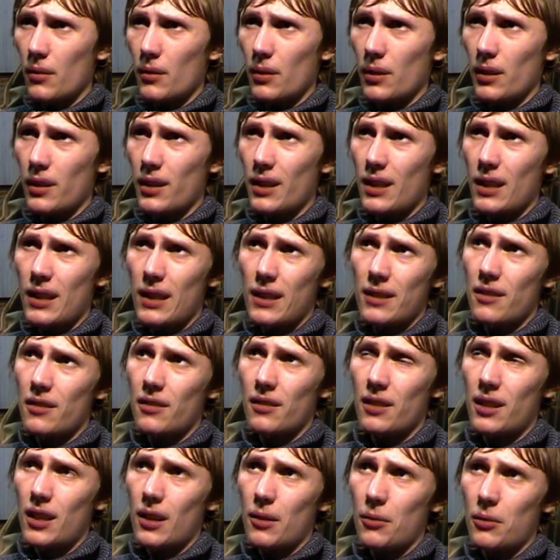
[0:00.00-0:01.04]
Я не
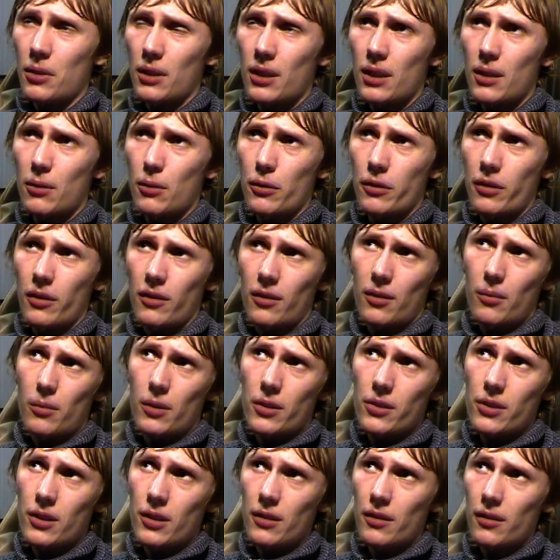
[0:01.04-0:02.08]
знаю никого с
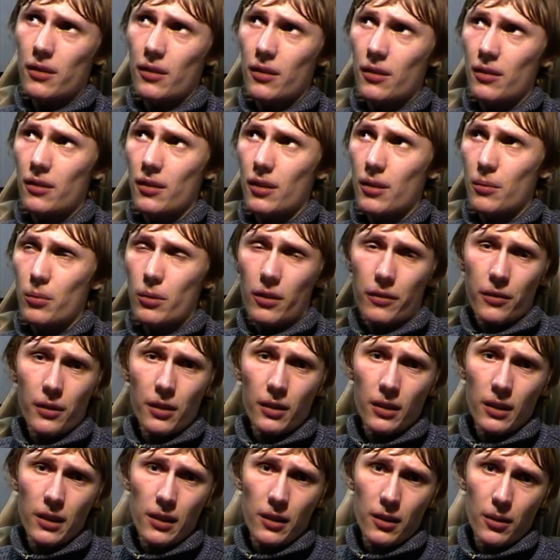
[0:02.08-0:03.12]
азербайджанской ССР
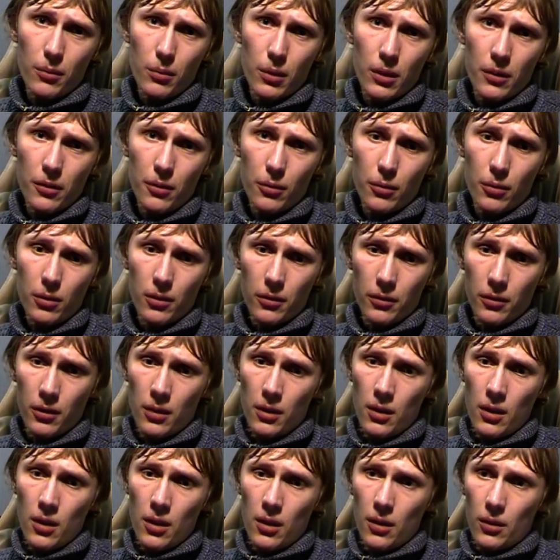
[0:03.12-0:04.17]
профессиональных боксеров –
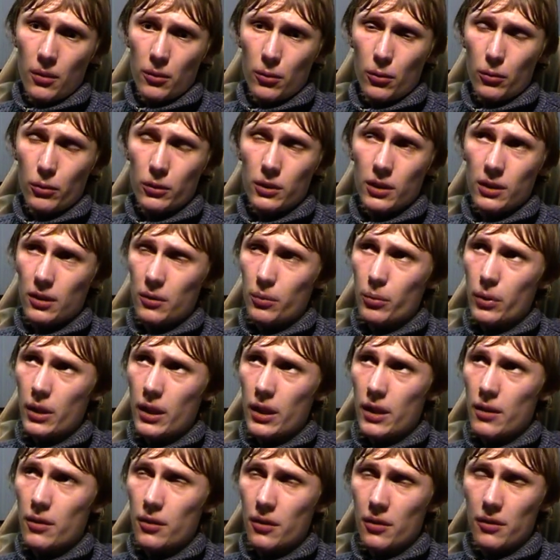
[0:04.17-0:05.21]
но вот этот
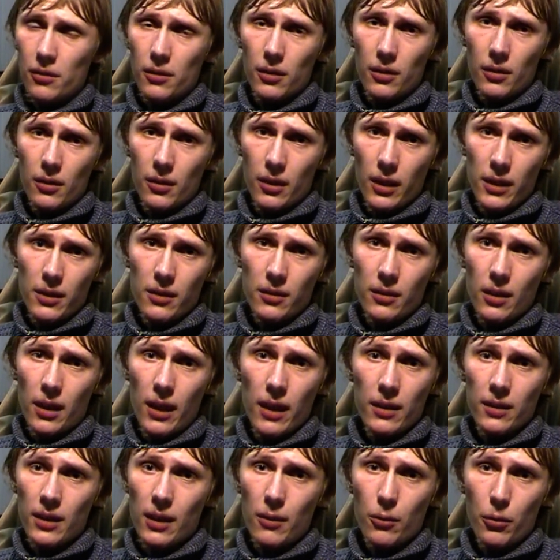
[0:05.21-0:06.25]
парень действительно один,
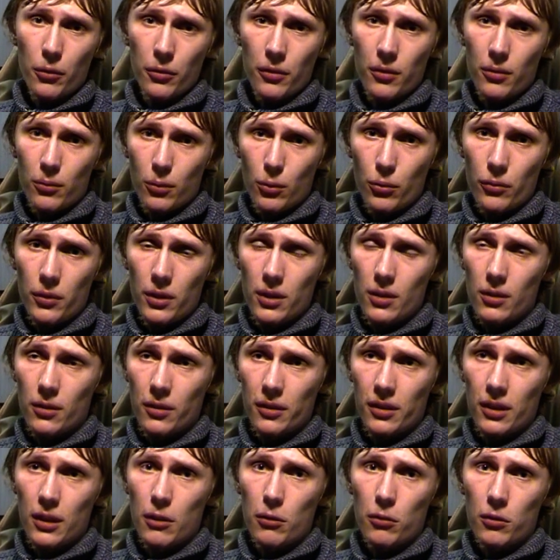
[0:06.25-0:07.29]
одного всего увидел и
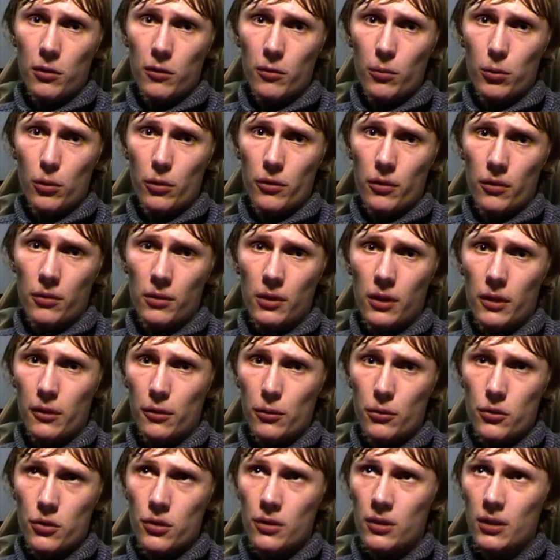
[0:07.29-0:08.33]
сразу не в бровь, а в глаз.
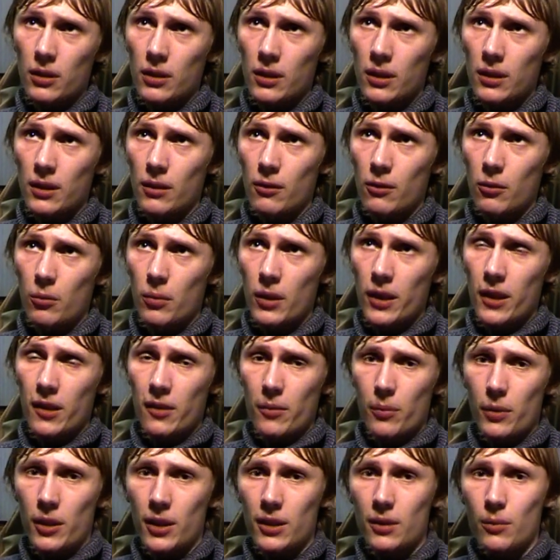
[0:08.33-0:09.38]
Очень талантливый боец.
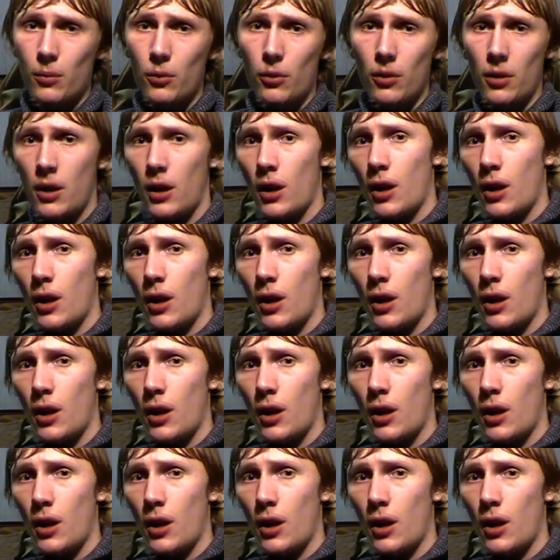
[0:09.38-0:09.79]
Поэтому,